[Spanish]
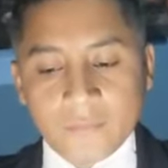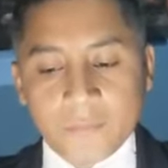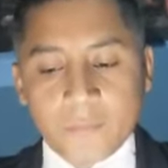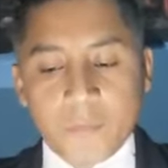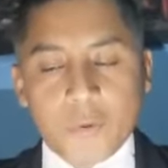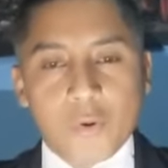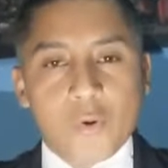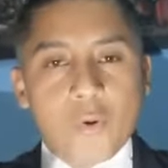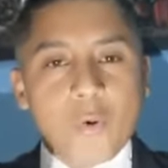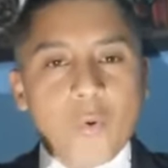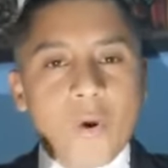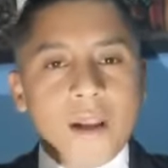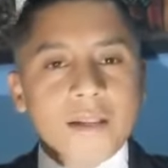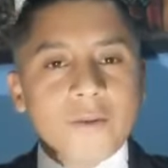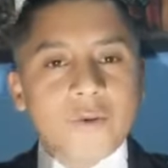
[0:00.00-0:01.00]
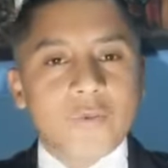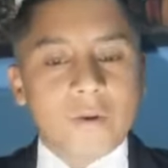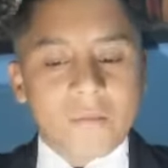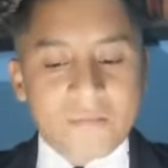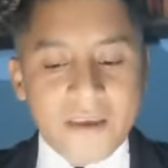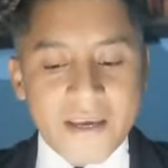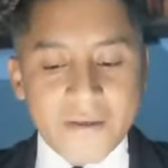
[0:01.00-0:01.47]
Por lo cual tuve
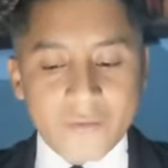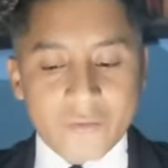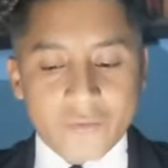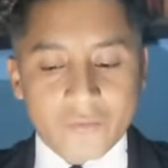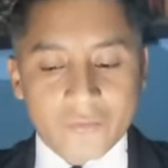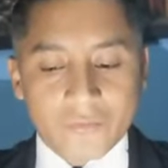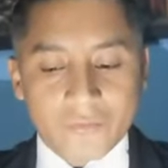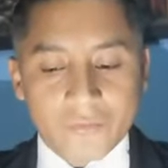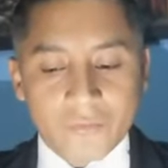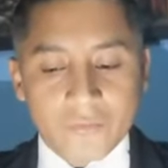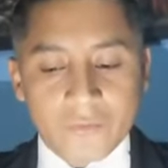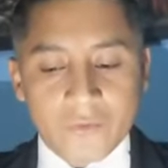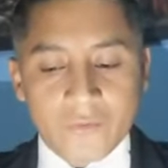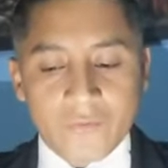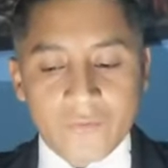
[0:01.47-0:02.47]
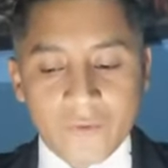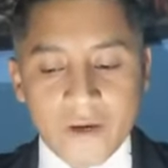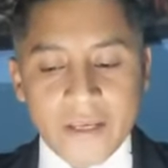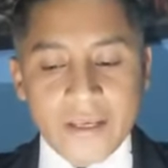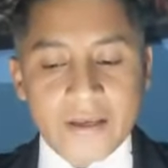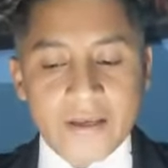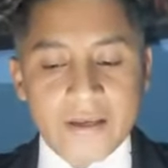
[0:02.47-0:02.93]
miedo.
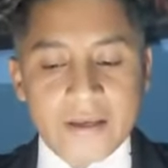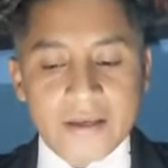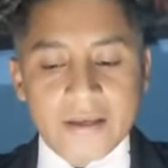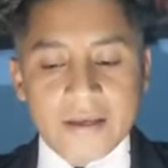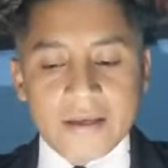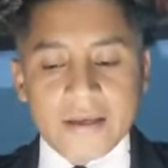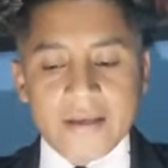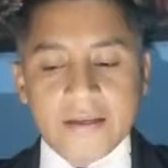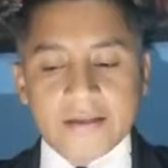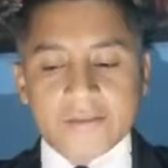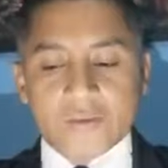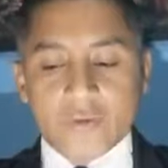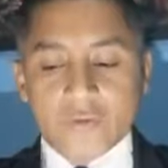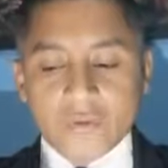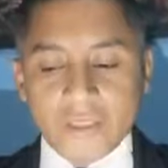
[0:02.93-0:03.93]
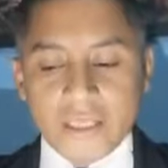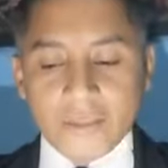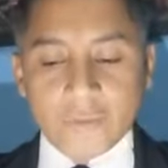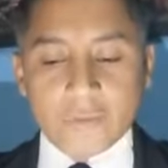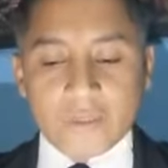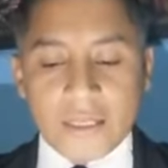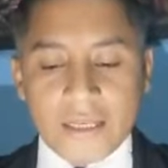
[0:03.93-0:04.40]
Fui y escondí
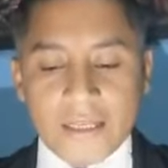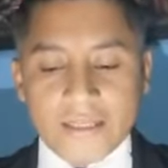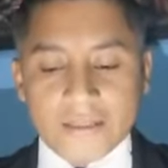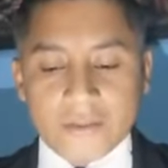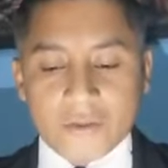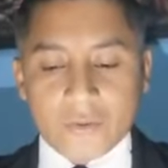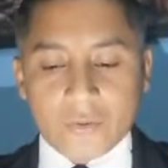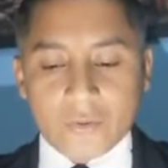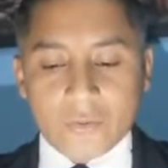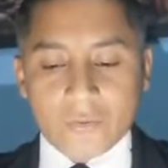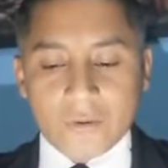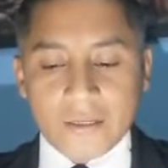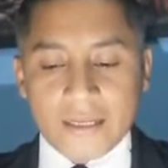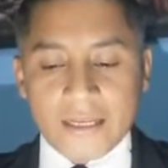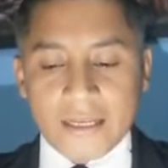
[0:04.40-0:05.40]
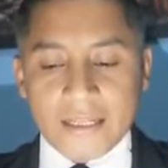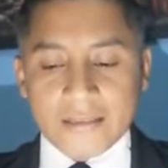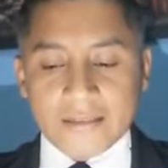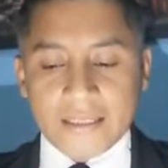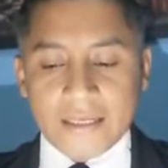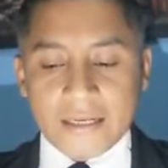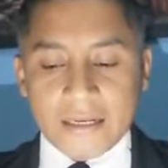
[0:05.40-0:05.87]
tu talento en la
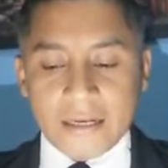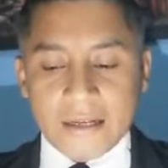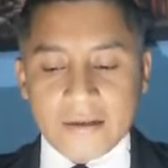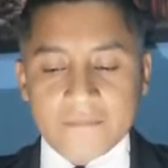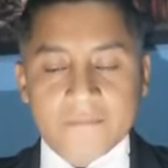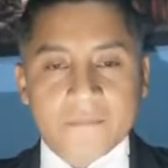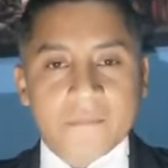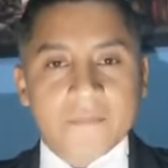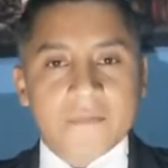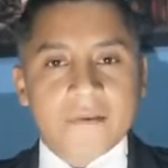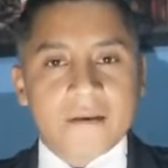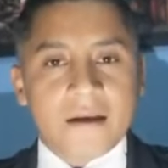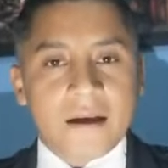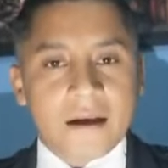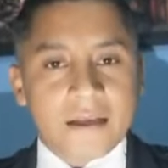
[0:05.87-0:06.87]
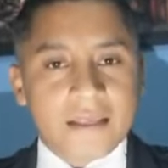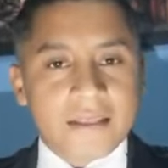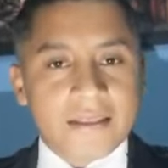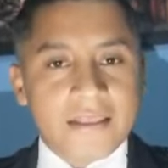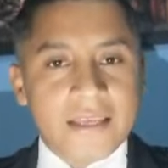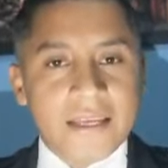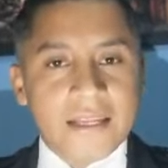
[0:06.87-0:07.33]
tierra. Aquí
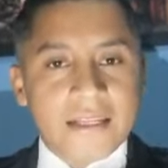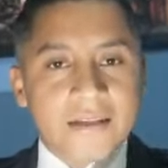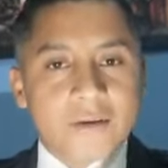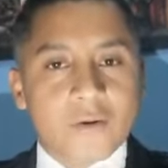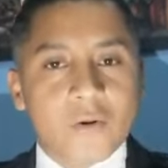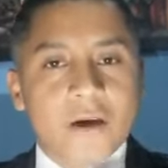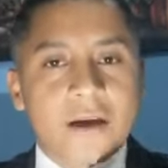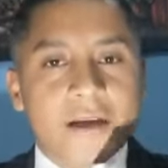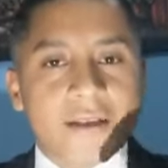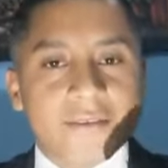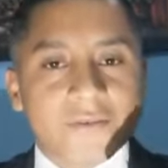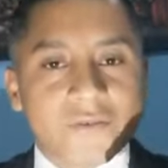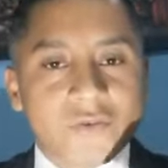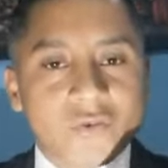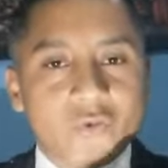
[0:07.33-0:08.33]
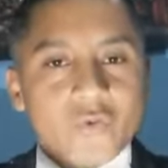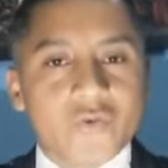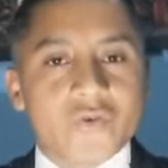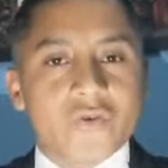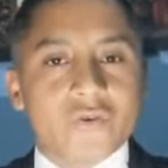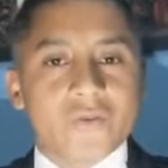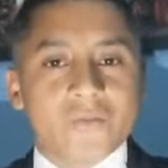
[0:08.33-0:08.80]
tienes lo que es tuyo.